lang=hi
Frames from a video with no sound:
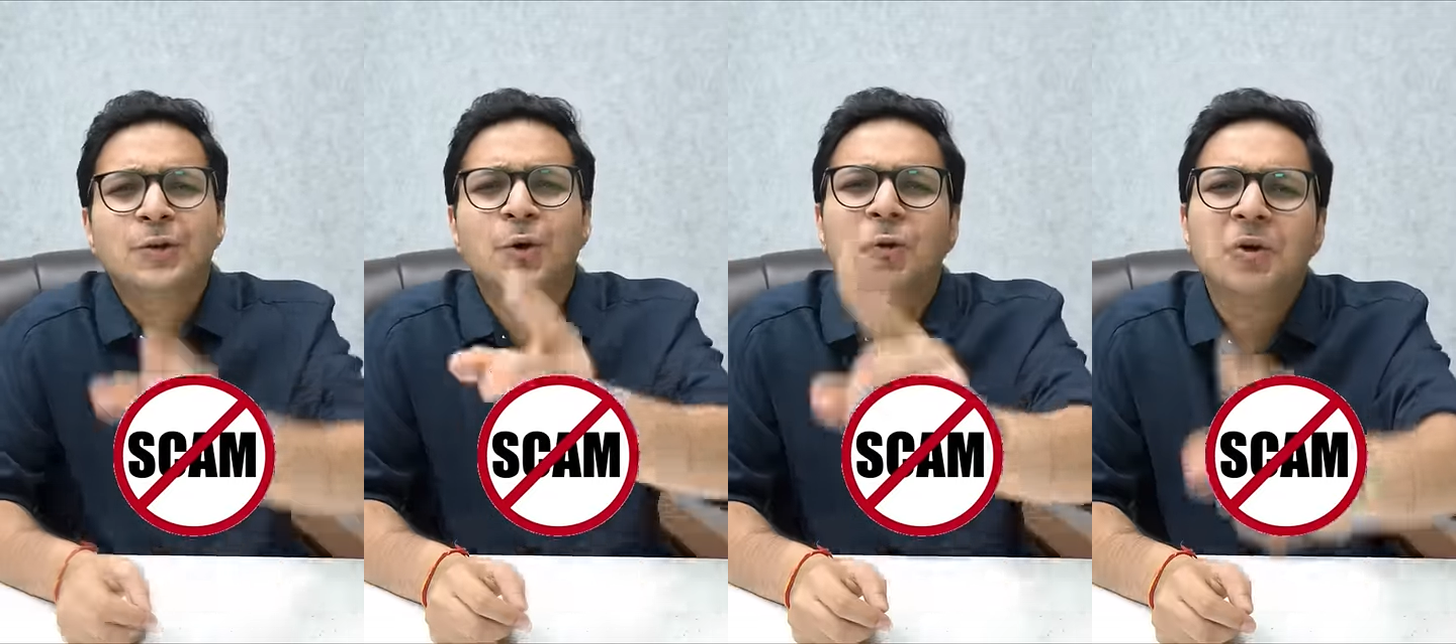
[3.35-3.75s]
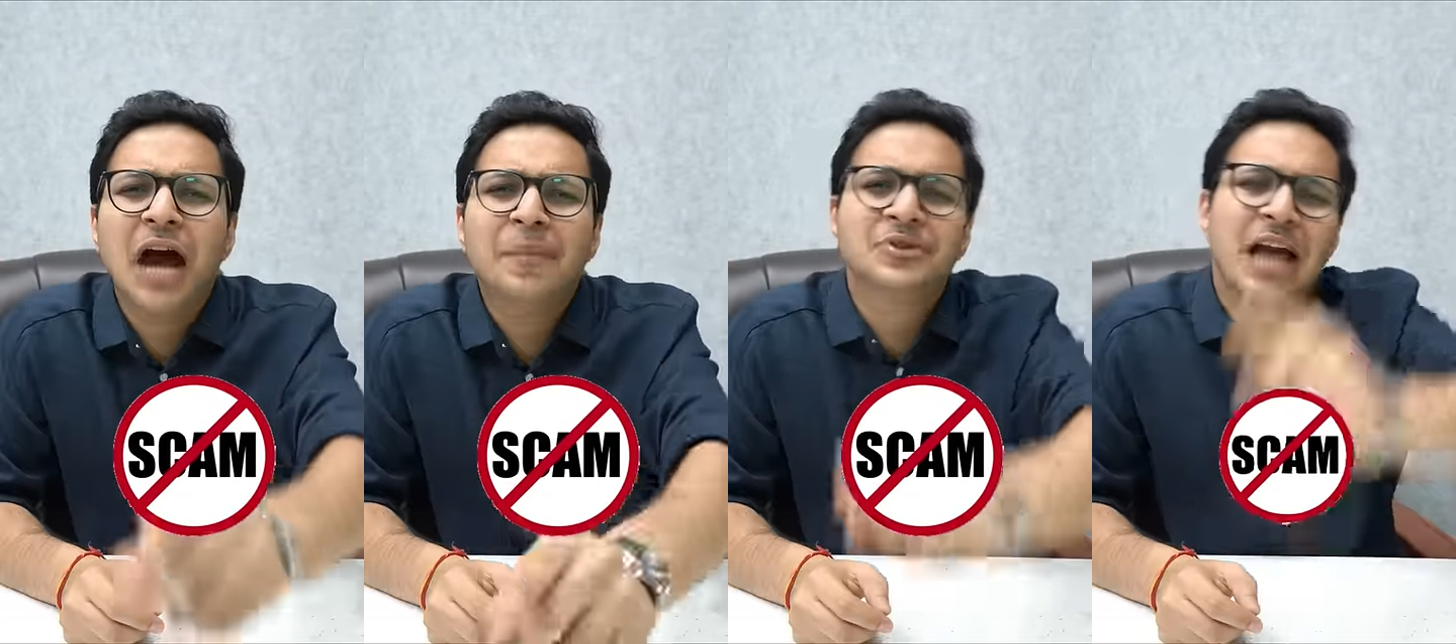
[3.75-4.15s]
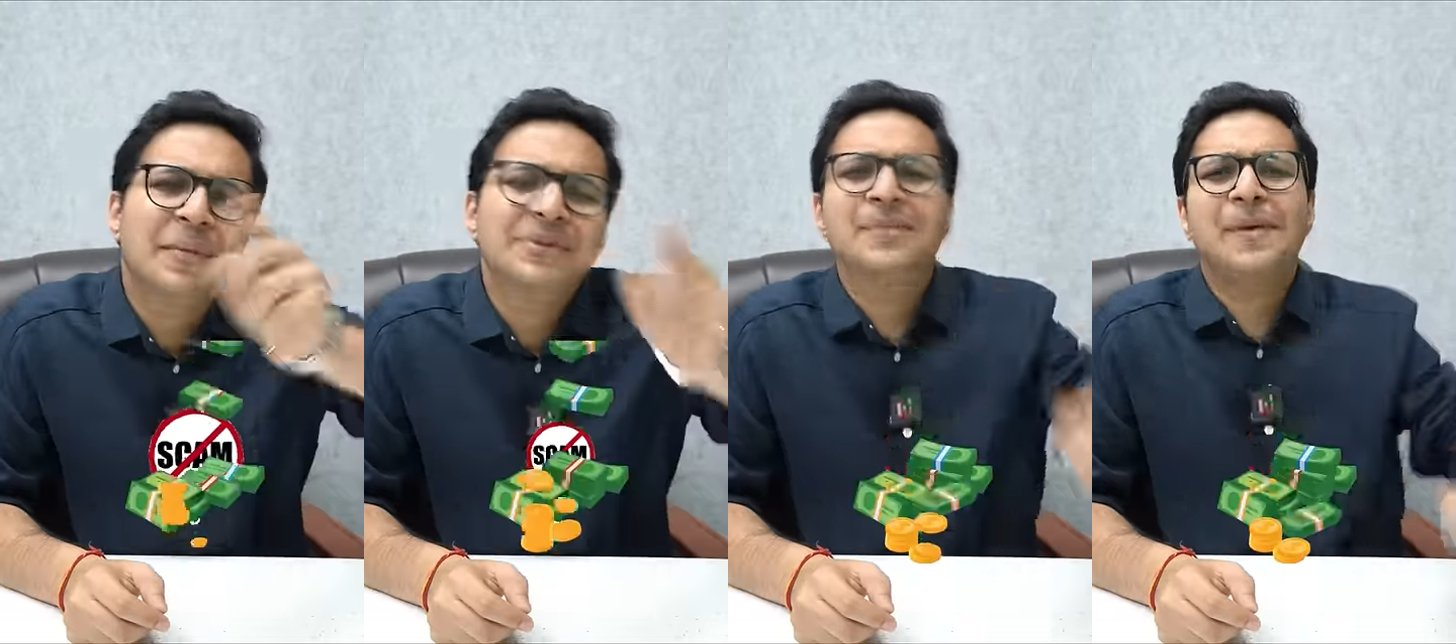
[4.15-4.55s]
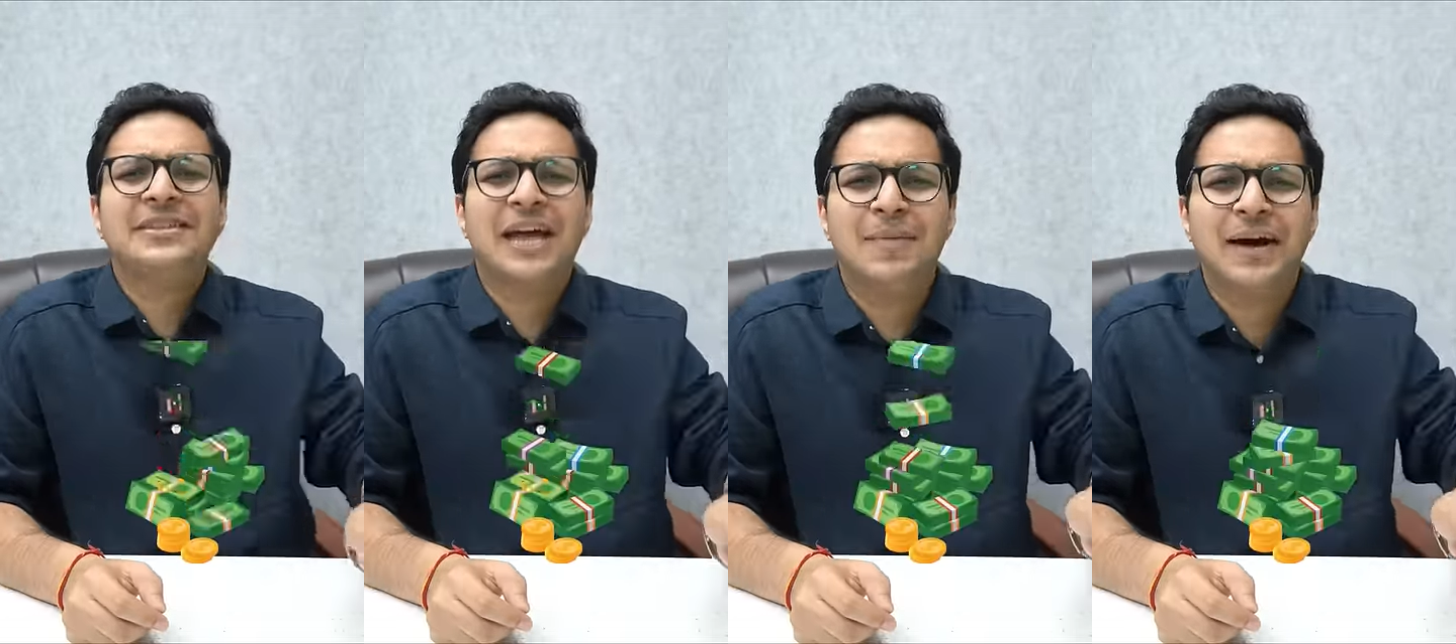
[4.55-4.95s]
तो उल्टा आप स्कैमर से
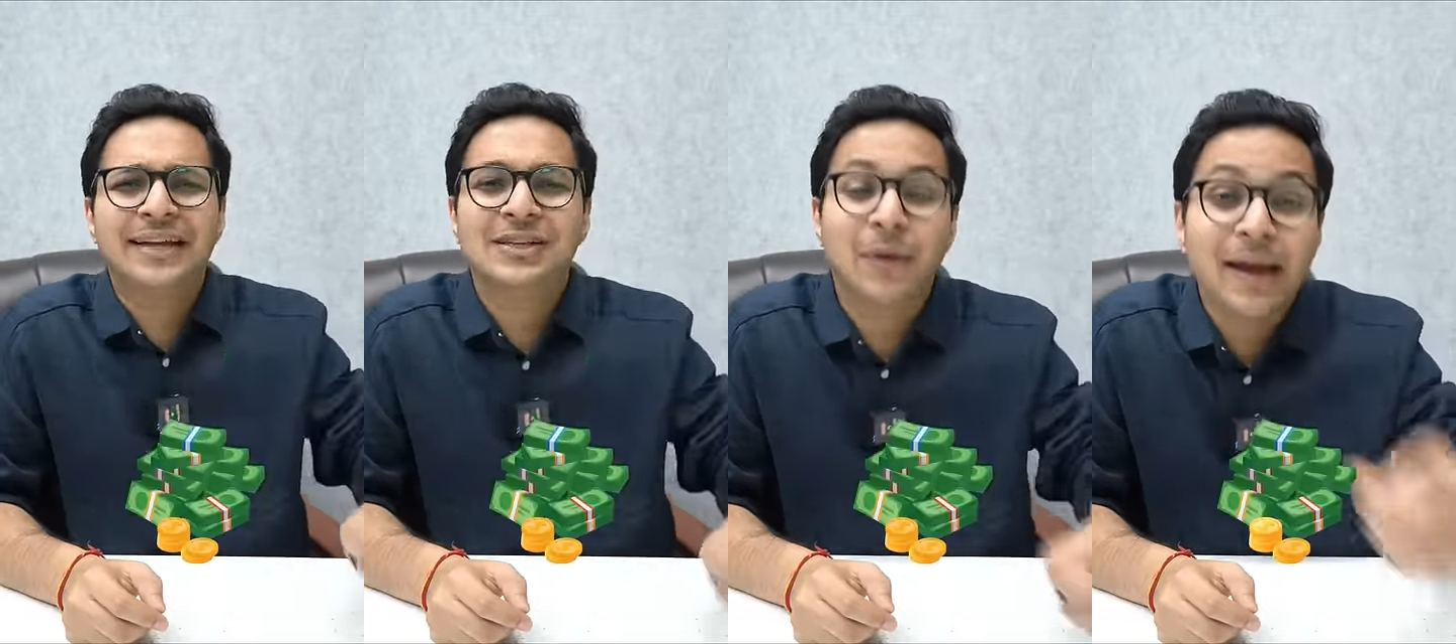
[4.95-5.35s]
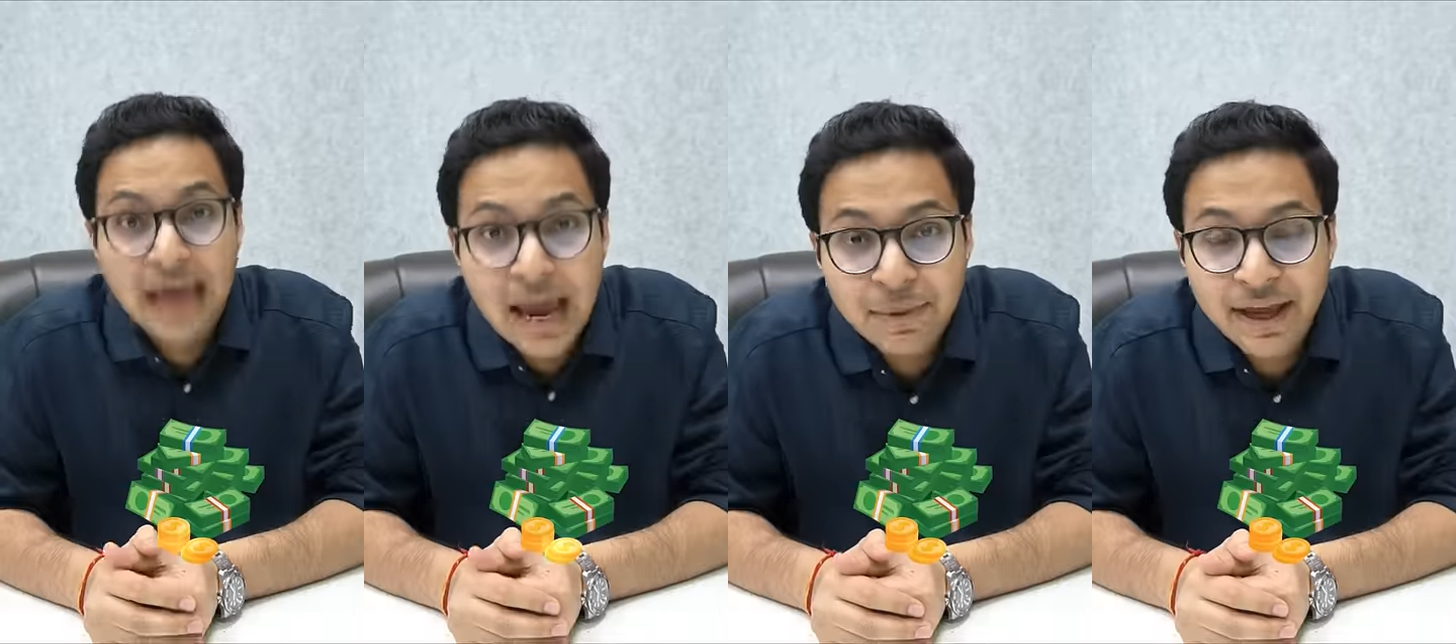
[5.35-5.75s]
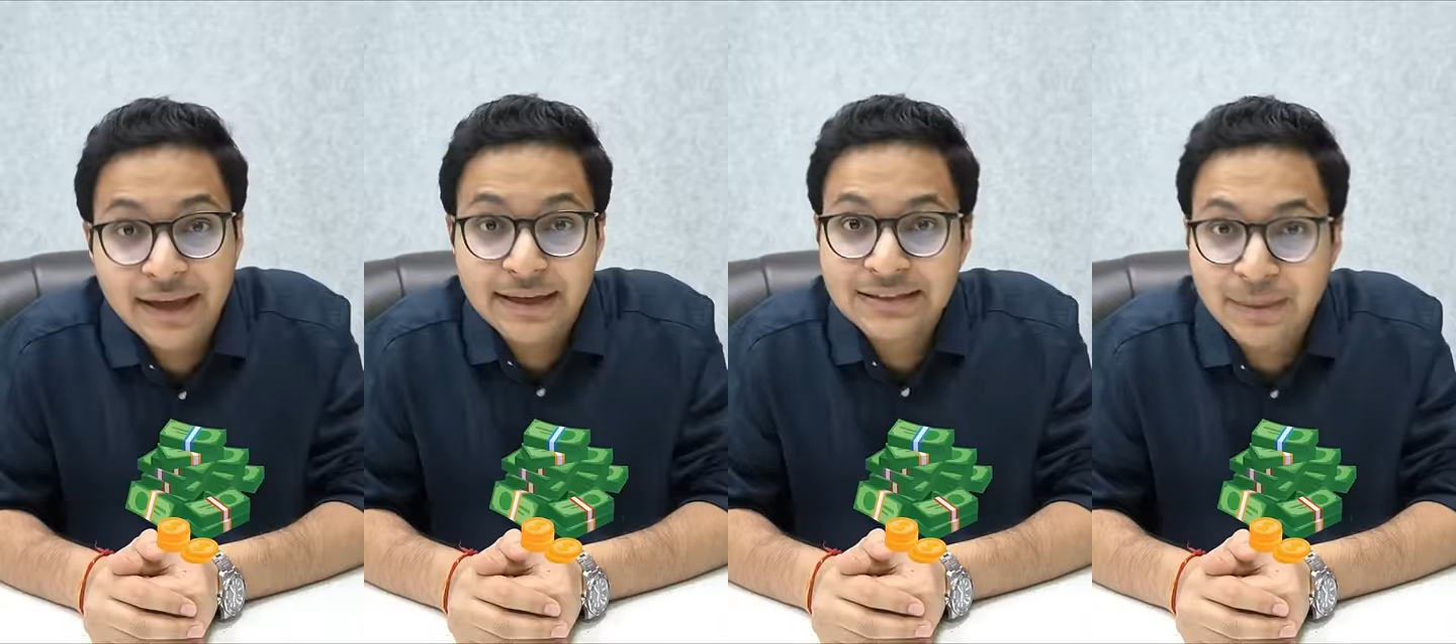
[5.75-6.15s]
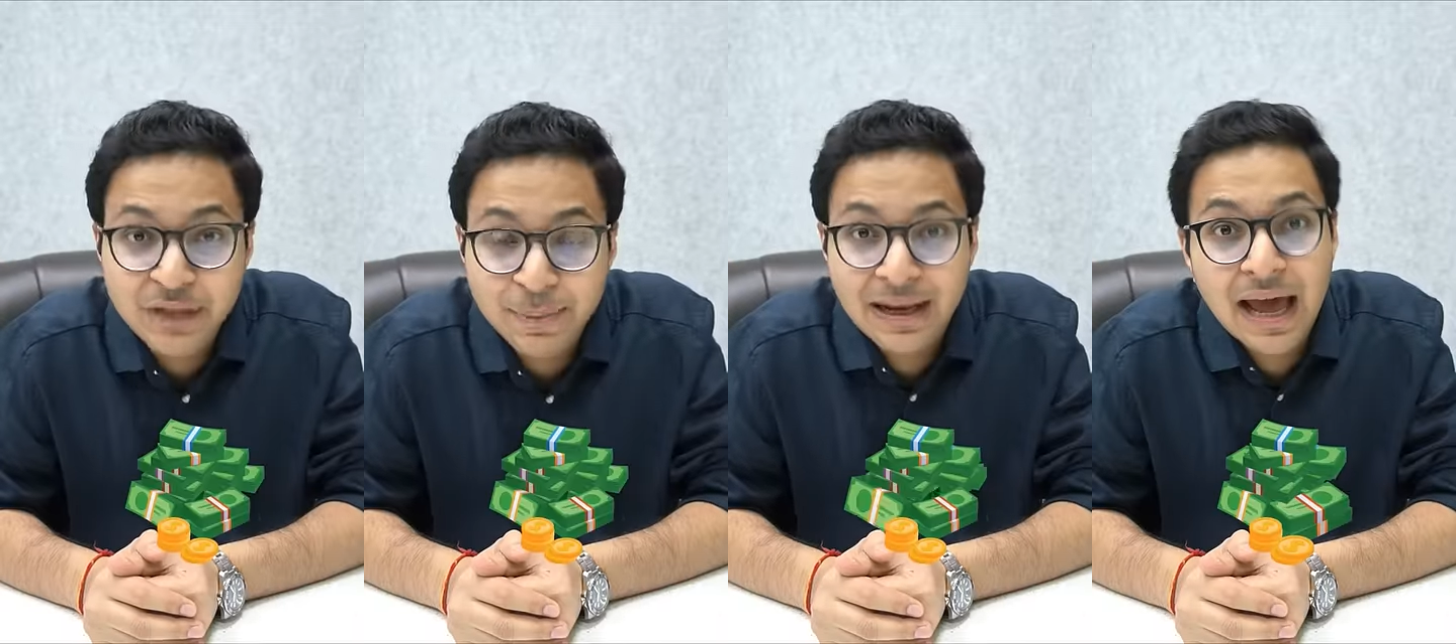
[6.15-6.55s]
पैसे कमा के जाओगे स्कैम ये है कि
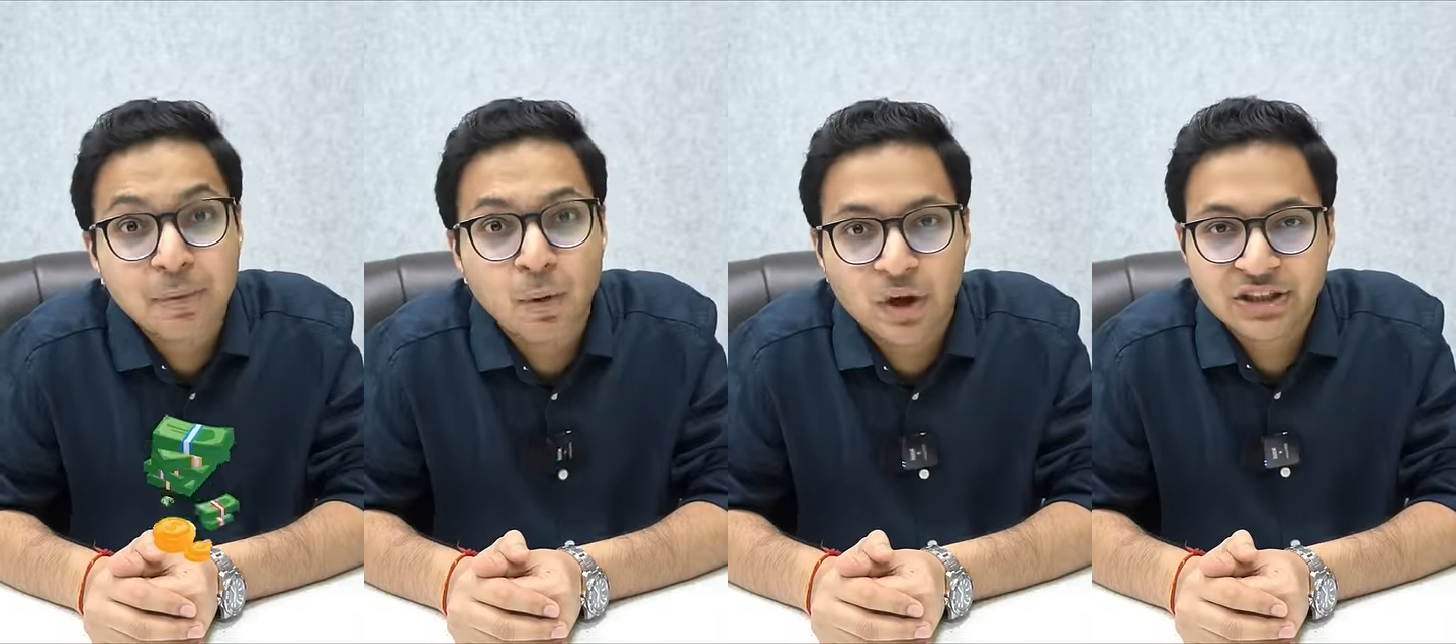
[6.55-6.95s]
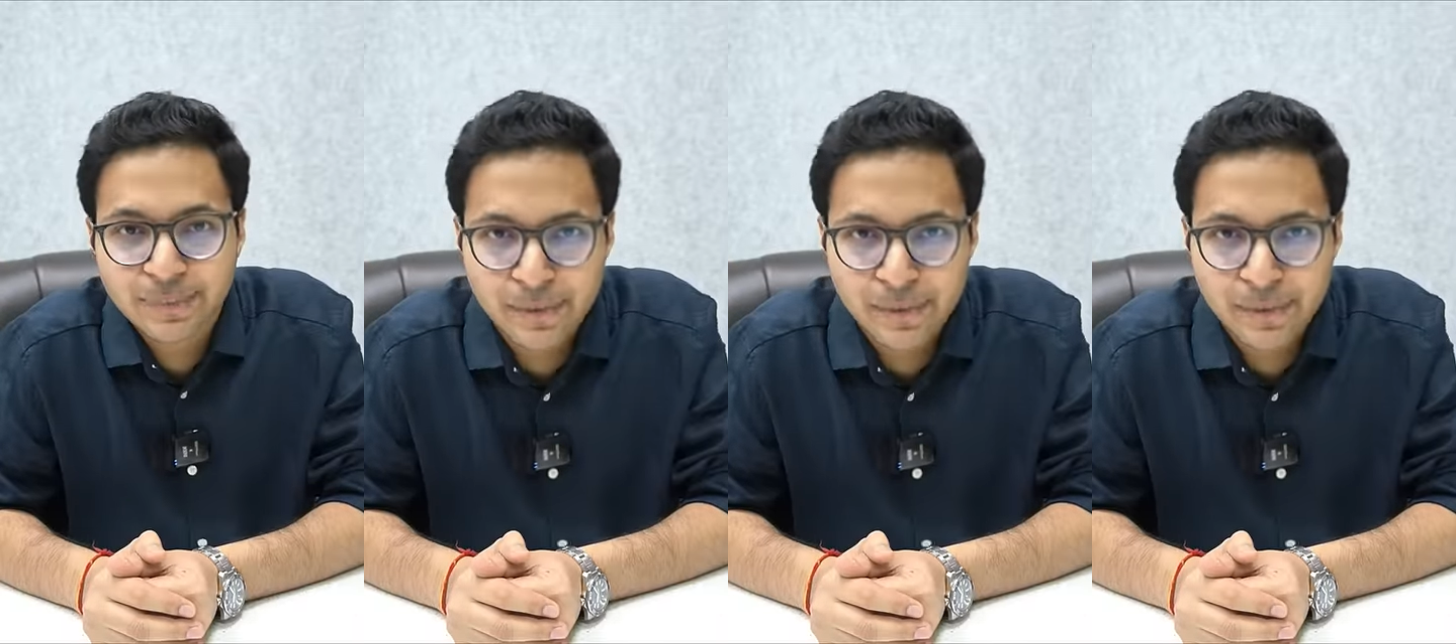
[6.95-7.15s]
सबसे पहले आपको व्हाट्सएप